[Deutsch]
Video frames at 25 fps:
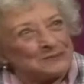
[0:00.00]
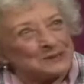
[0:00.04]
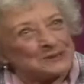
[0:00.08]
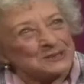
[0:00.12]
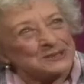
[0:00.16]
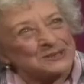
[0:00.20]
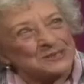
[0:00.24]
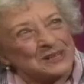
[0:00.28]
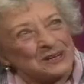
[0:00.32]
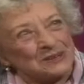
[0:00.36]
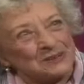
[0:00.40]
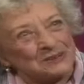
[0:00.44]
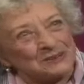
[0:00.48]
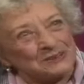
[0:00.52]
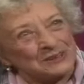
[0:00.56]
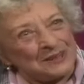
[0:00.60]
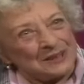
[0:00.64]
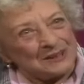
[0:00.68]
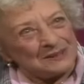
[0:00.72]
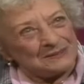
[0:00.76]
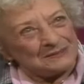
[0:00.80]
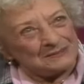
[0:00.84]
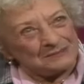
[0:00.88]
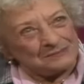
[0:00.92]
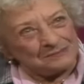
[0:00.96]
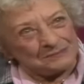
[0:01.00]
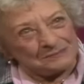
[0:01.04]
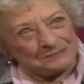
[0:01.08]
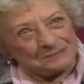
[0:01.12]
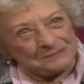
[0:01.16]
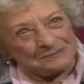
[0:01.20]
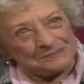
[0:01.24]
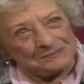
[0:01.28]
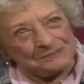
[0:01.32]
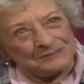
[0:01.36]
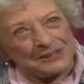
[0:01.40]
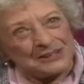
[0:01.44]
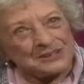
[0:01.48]
mir gesagt, ja,
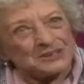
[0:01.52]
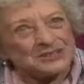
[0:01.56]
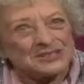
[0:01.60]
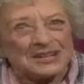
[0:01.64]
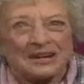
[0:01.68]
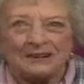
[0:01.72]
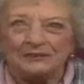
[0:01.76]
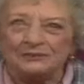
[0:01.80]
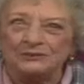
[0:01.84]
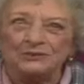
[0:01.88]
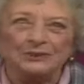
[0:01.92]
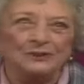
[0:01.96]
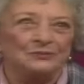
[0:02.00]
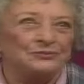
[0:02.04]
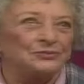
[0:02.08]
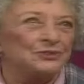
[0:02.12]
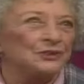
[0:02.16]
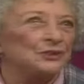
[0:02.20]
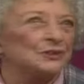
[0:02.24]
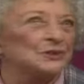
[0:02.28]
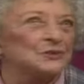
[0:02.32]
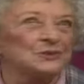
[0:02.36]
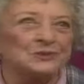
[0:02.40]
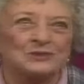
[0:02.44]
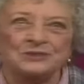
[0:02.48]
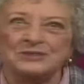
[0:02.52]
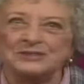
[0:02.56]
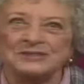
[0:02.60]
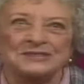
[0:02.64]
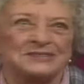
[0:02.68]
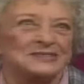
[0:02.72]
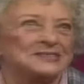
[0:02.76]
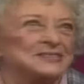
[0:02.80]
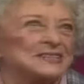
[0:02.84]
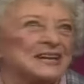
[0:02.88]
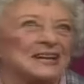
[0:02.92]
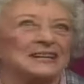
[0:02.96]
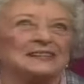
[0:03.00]
wenn es auch nur für
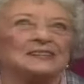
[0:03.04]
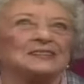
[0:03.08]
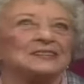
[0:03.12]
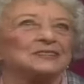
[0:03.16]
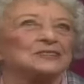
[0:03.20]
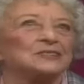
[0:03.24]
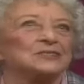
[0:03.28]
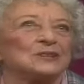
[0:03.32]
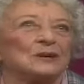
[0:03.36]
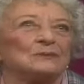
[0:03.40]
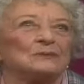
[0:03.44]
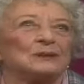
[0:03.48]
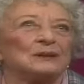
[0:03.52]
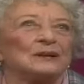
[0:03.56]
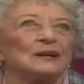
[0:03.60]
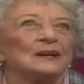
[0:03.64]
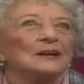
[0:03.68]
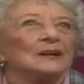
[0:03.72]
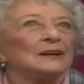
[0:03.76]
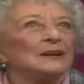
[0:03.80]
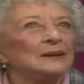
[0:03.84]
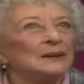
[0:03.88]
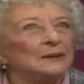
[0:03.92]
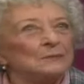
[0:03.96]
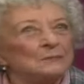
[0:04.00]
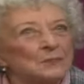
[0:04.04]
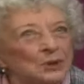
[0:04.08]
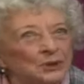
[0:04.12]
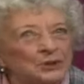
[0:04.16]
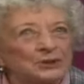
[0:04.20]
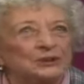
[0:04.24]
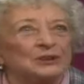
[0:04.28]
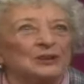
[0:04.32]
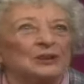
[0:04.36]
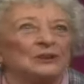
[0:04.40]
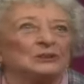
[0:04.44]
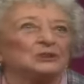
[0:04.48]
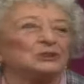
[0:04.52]
kurze Zeit ist, aber ich
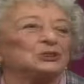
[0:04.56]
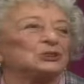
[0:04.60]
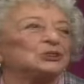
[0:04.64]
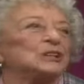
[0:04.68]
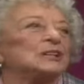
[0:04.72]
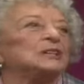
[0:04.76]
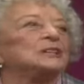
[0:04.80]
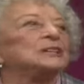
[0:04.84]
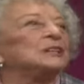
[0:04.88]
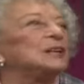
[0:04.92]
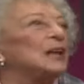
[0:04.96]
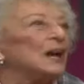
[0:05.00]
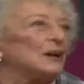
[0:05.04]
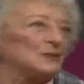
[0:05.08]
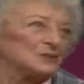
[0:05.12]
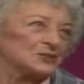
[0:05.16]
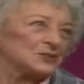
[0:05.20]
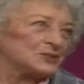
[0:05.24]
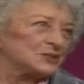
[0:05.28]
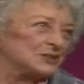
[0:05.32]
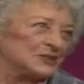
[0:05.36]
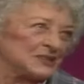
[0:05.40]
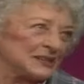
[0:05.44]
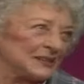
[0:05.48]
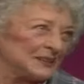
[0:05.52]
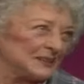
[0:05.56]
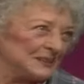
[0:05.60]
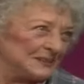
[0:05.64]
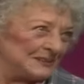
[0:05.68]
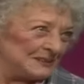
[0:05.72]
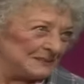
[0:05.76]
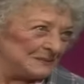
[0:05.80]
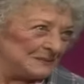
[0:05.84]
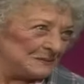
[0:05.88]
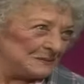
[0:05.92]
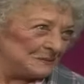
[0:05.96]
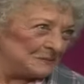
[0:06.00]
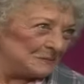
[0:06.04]
möchte anständig aussehen.
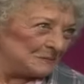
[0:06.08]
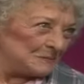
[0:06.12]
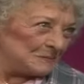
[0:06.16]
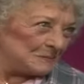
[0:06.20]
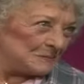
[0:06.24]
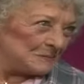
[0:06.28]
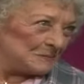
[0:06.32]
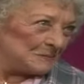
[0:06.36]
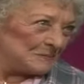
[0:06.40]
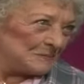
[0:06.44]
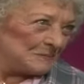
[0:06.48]
Mhm.